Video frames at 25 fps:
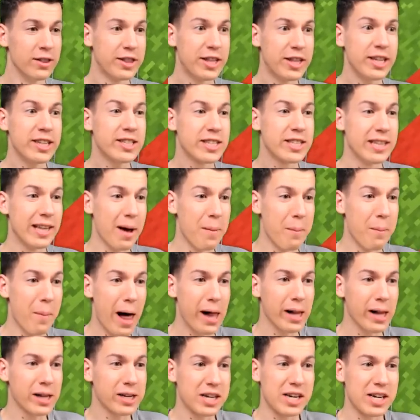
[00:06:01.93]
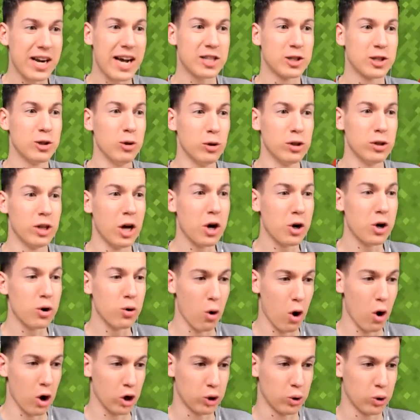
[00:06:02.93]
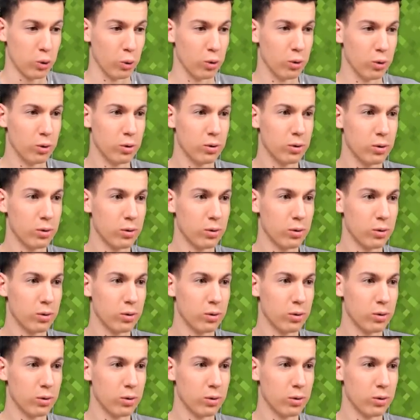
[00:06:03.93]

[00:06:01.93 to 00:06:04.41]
ты сломал красную дорожку!